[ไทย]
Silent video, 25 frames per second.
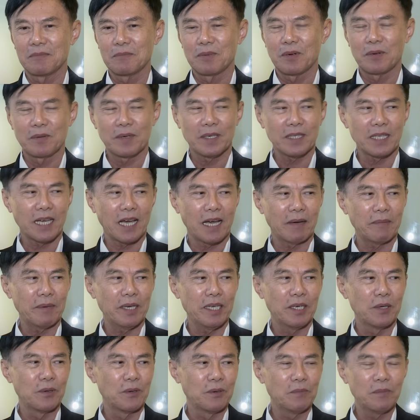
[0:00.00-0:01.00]
ผมก็ถามไอ้
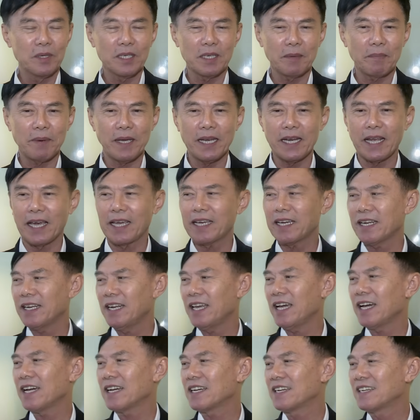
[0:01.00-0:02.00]
หนู มึงจะไปไหนกัน
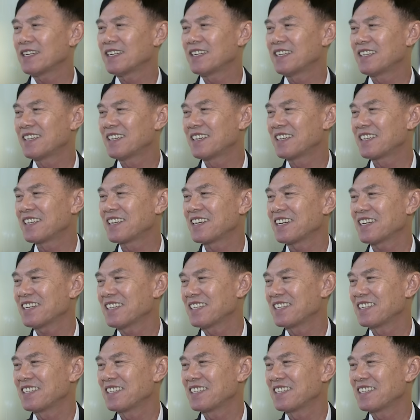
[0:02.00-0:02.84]
เนี่ยนะ